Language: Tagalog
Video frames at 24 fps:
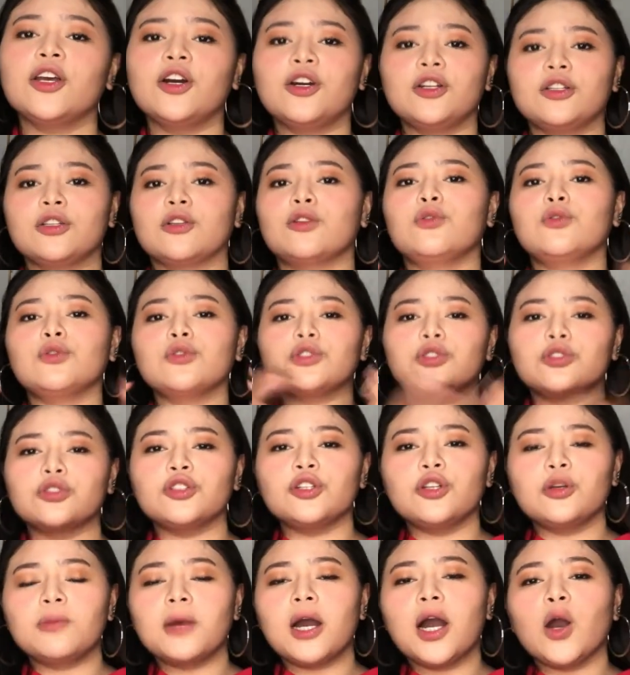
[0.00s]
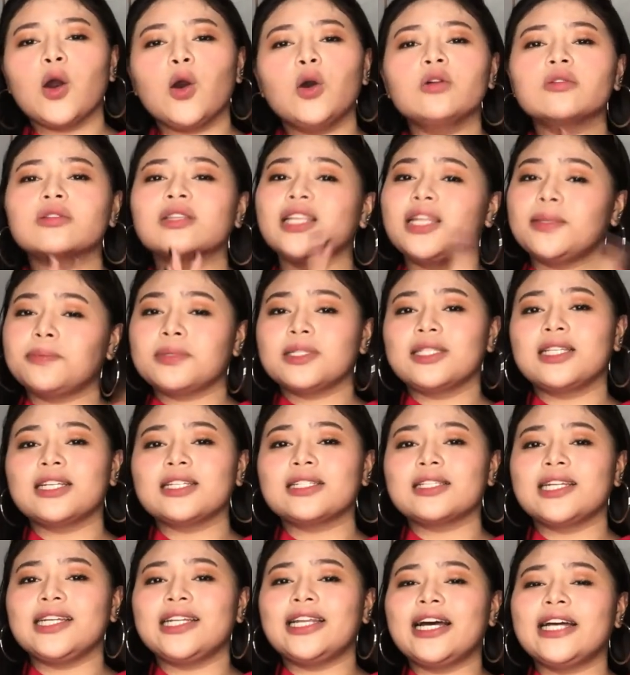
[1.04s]
Yun, kung gusto niyo mga old
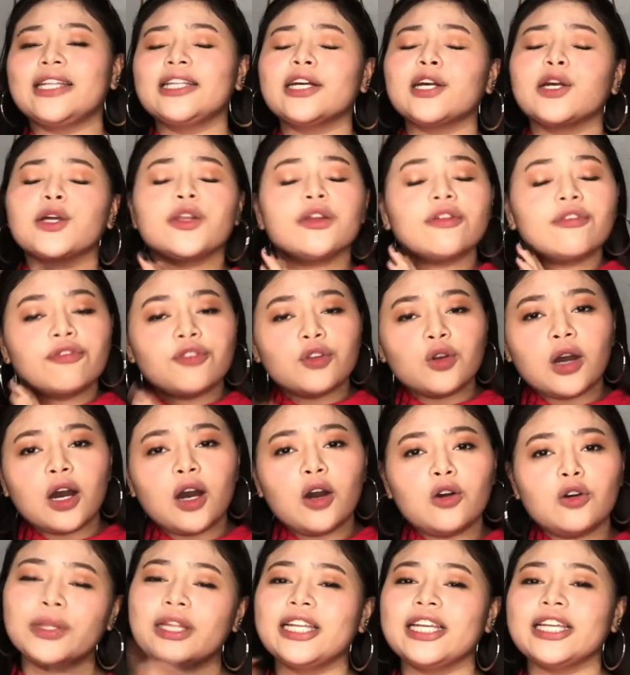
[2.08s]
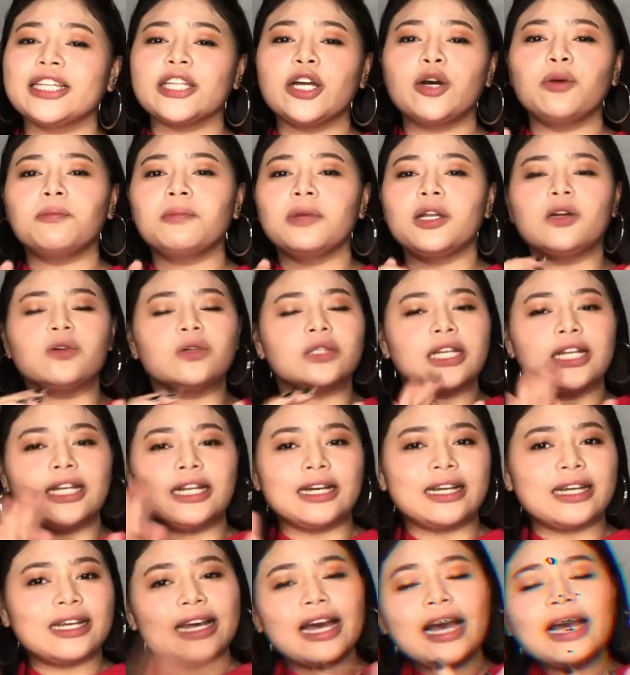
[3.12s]
lipsticks nila, nag-review ako. Link down below na
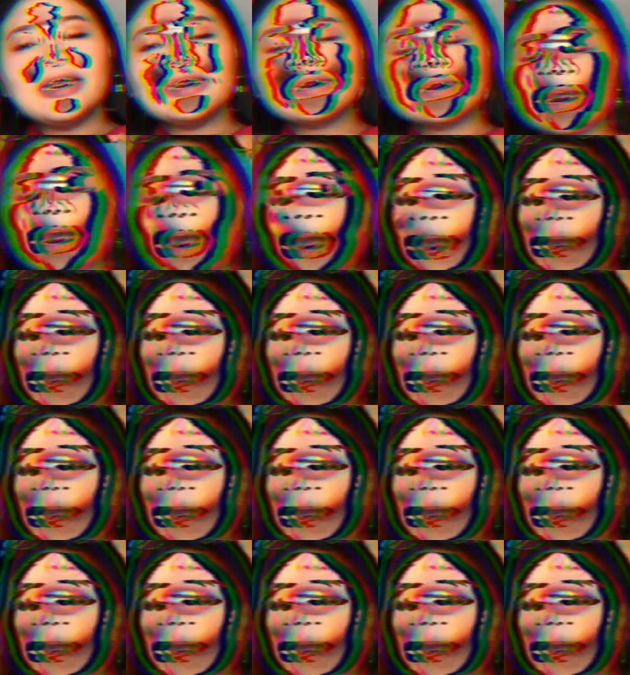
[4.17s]
lang. Guys,